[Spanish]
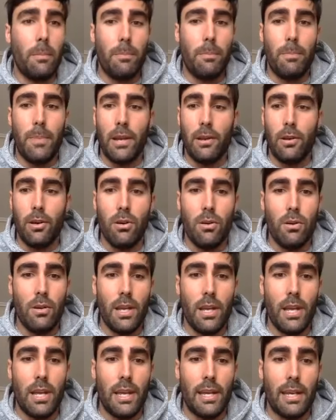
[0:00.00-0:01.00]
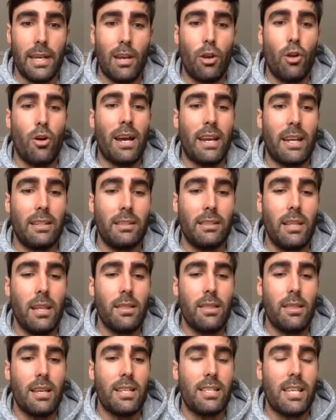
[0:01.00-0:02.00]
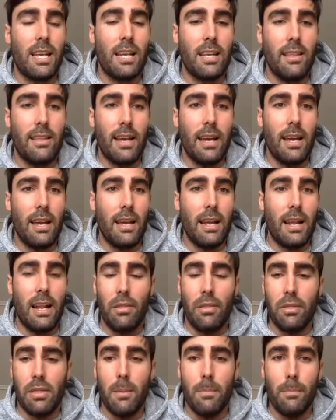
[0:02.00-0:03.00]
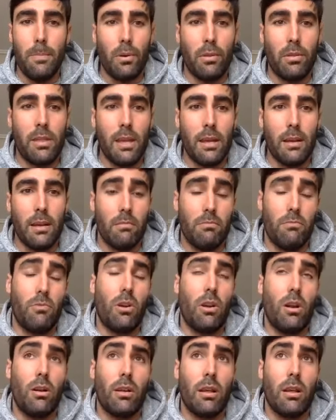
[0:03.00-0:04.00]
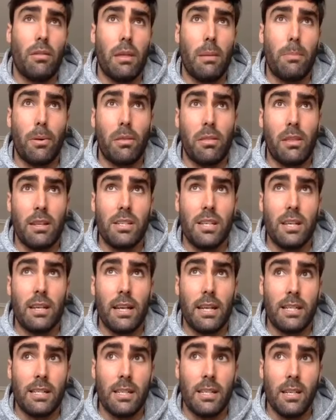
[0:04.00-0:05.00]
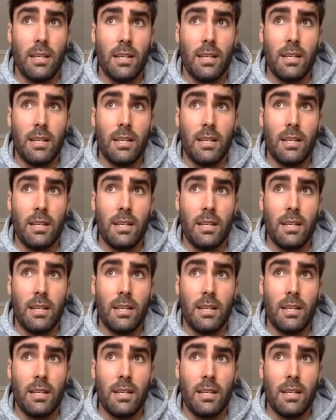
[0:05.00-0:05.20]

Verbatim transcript: pero eh, que nos garantice sanidad el 100%, bueno, aunque el 100% sí que es,